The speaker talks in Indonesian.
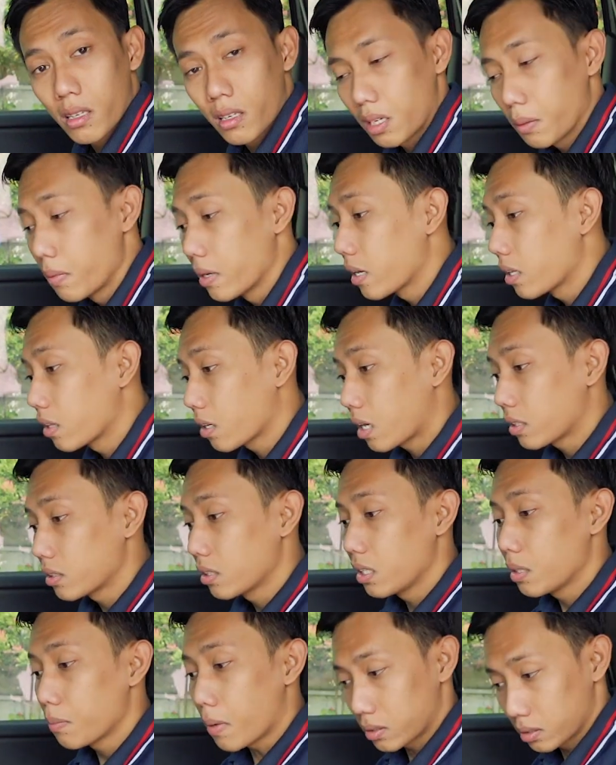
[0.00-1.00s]
Di bagian tengah
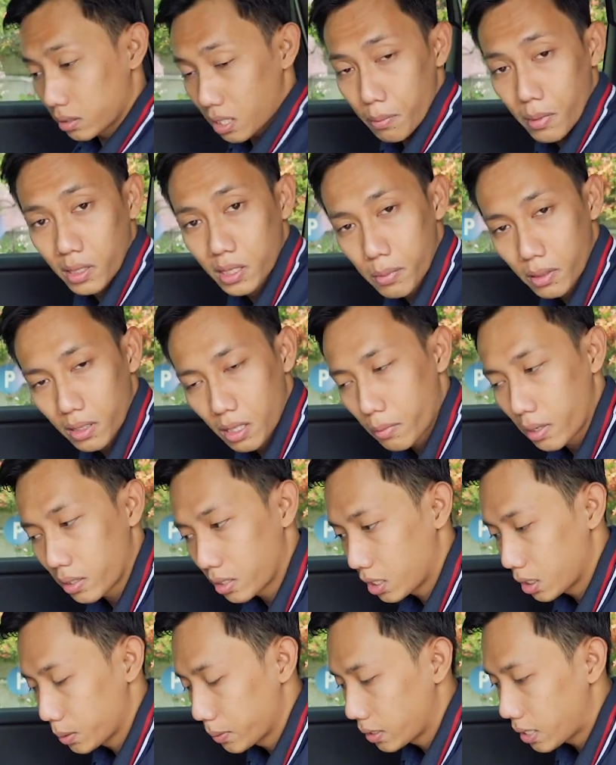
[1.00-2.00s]
sini masih sama seperti
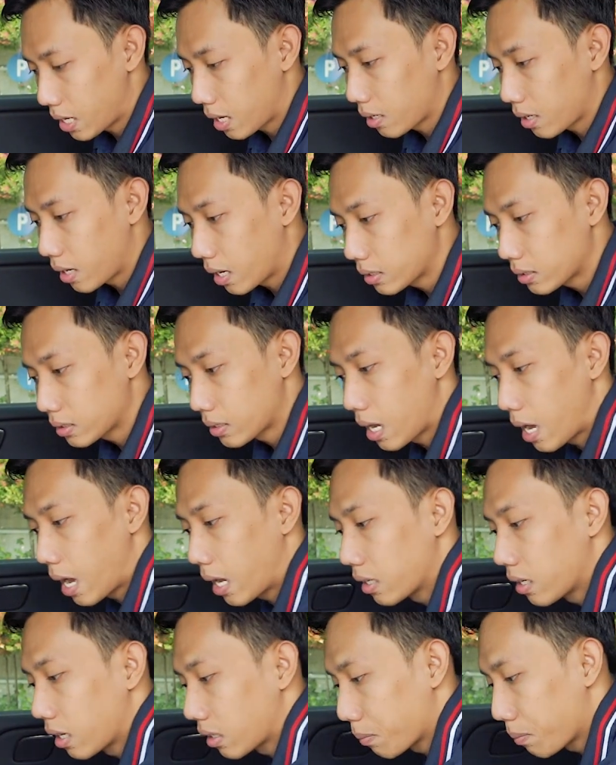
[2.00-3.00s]
Mercedes-Benz A-Class,
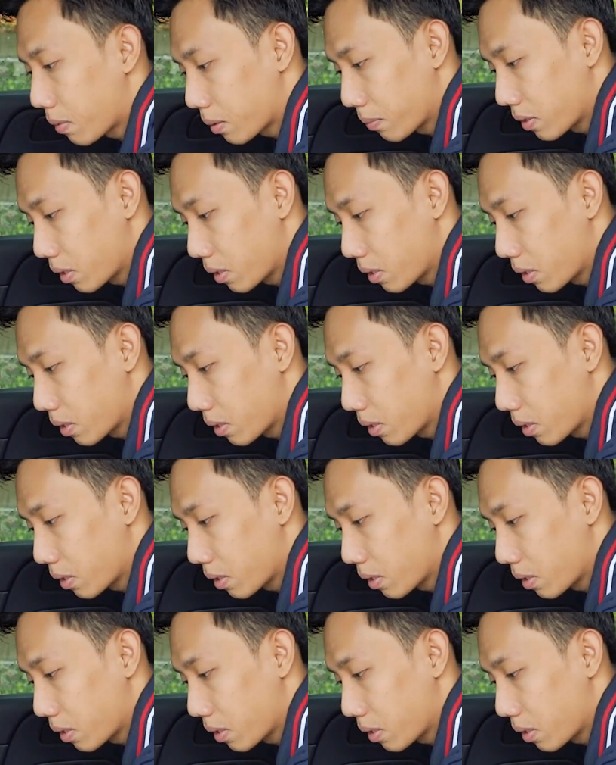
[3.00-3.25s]
ada tempat